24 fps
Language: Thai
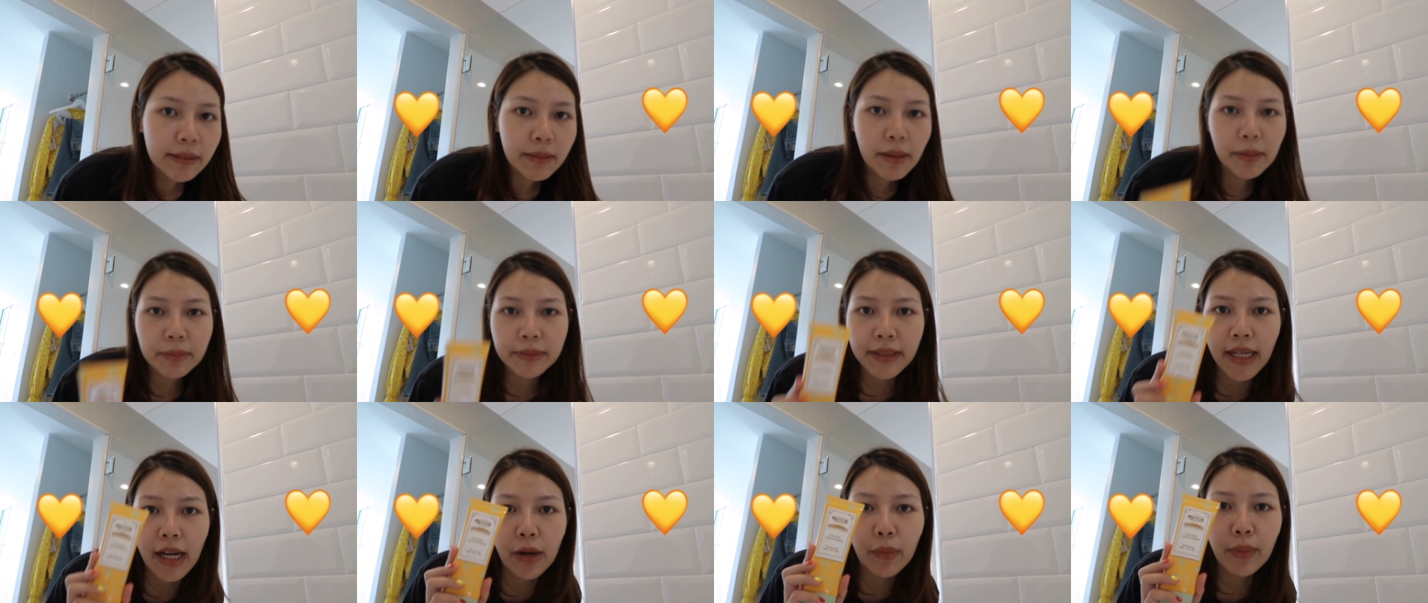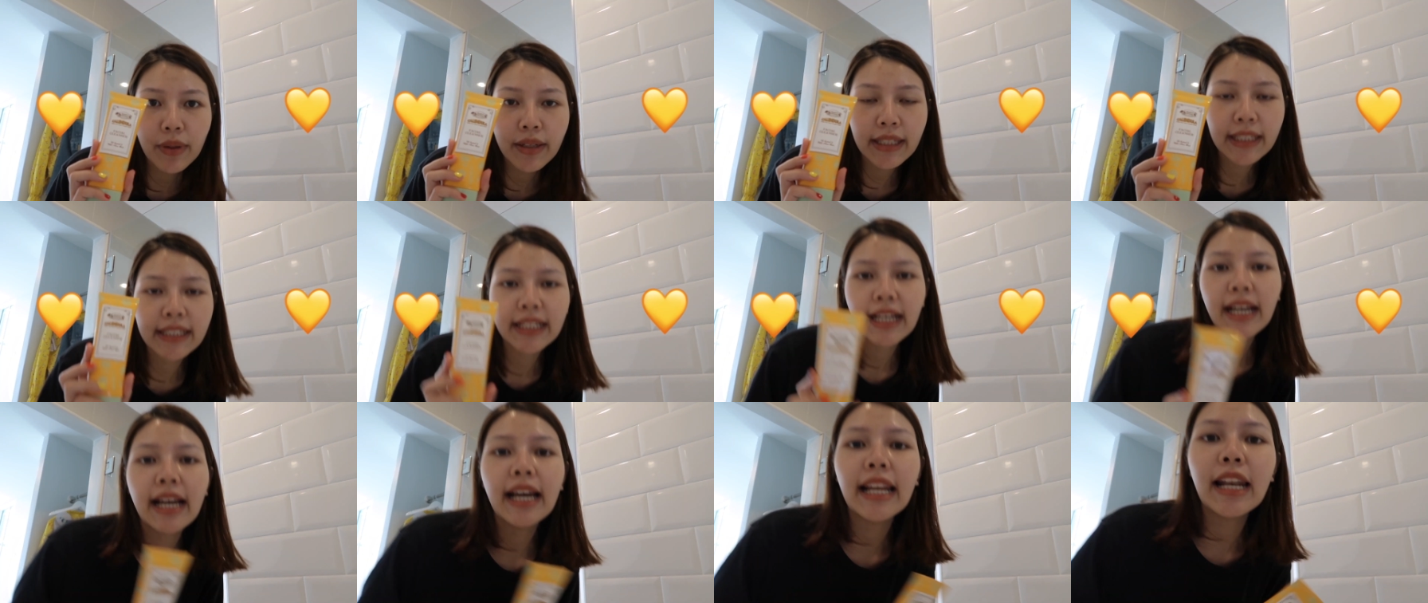สำหรับเช้าวัน
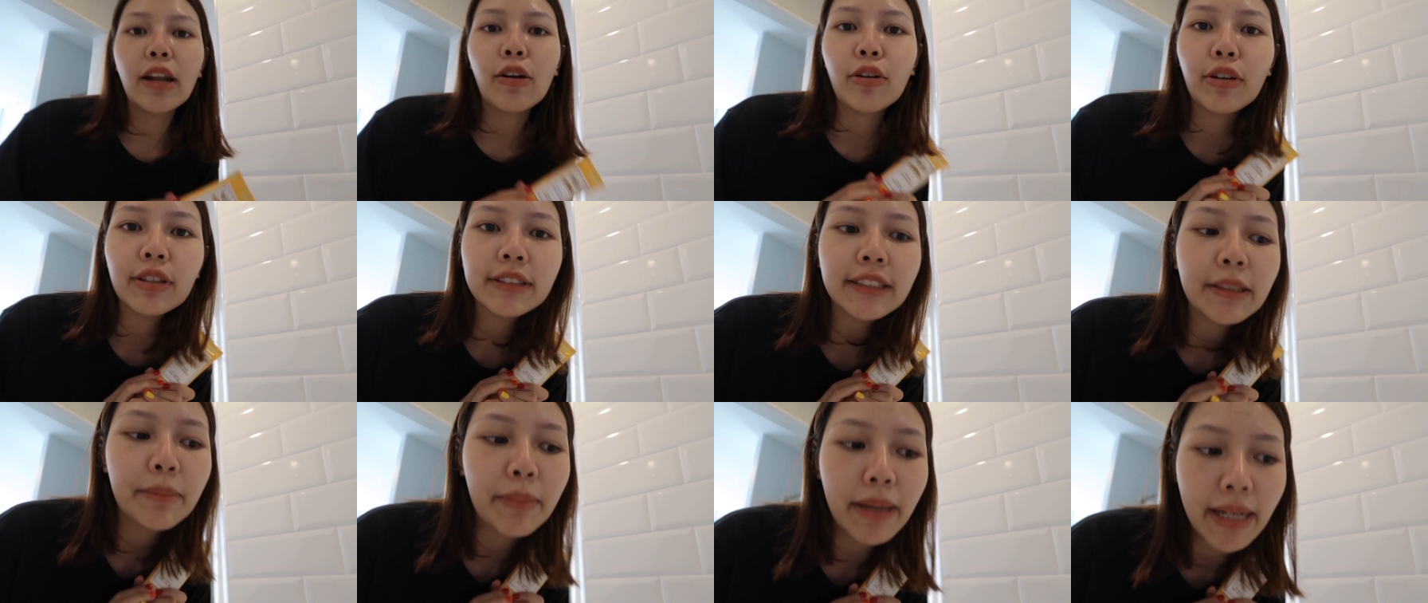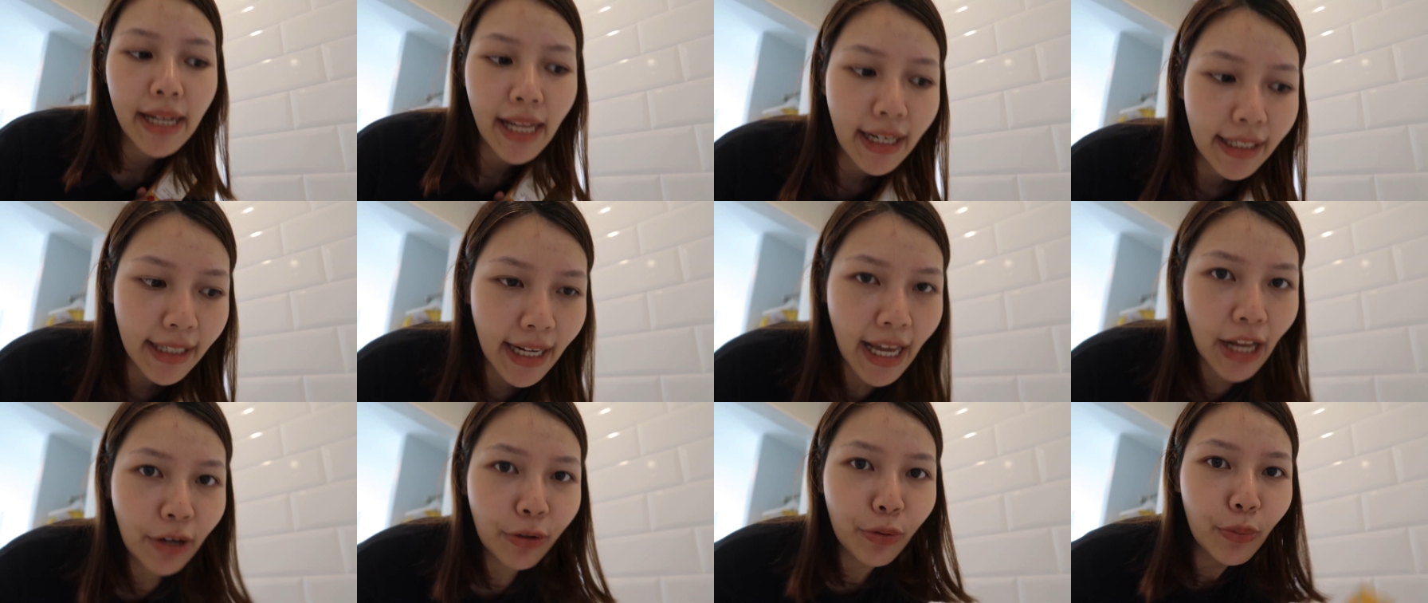นี้นะคะเราก็จะมาล้าง
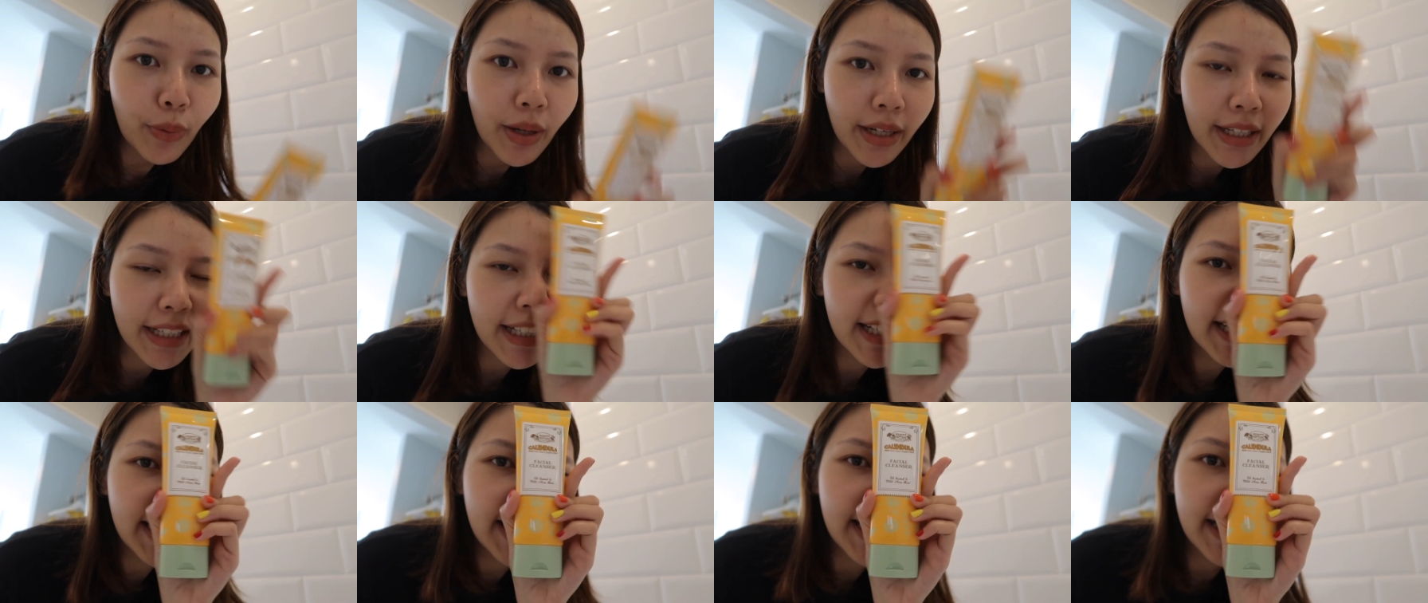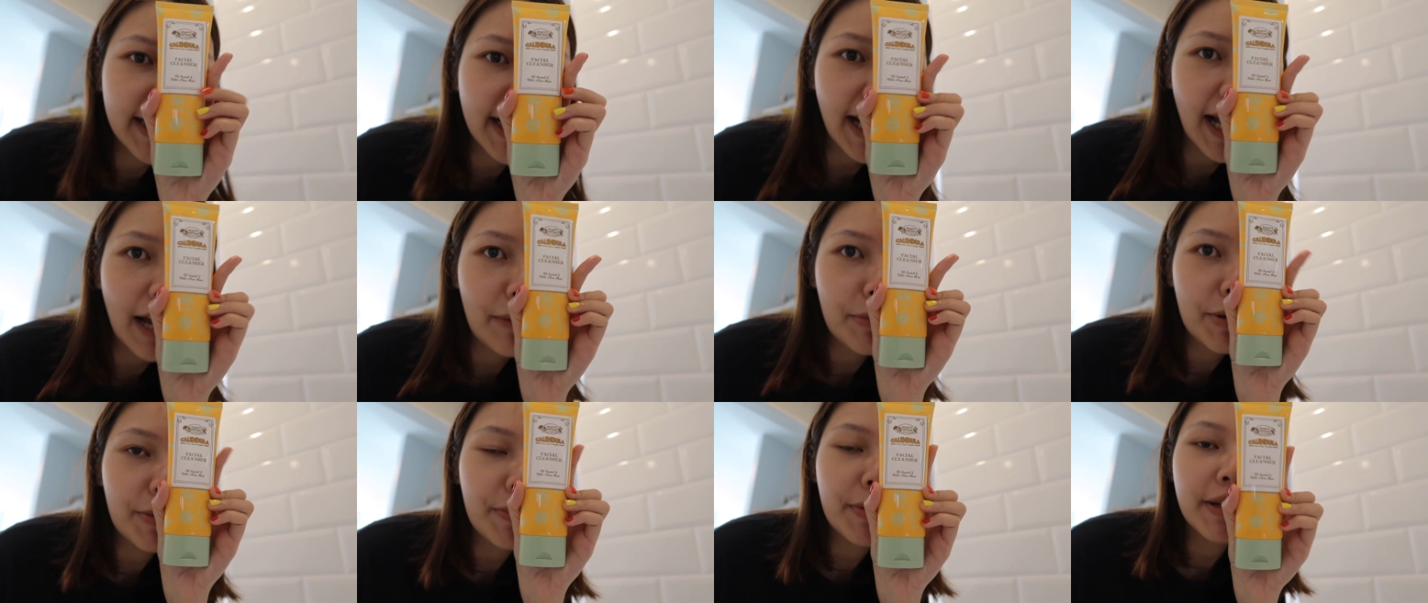หน้าด้วยนี่นะ
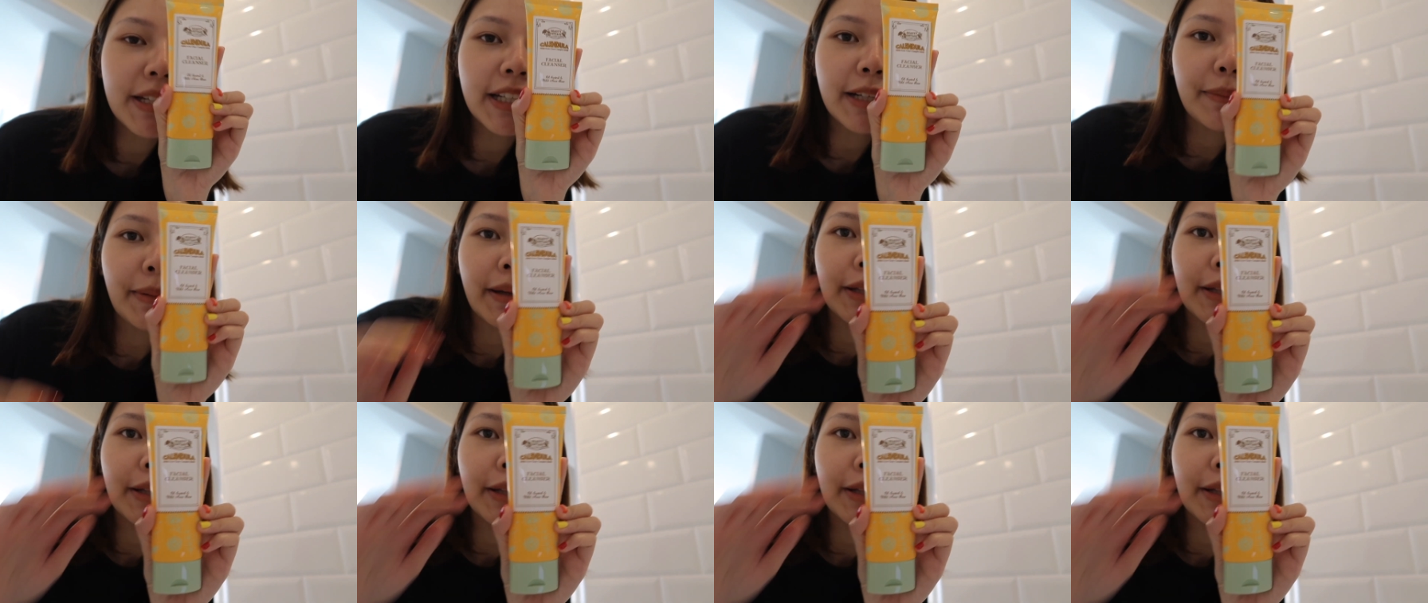คะเป็นผลิต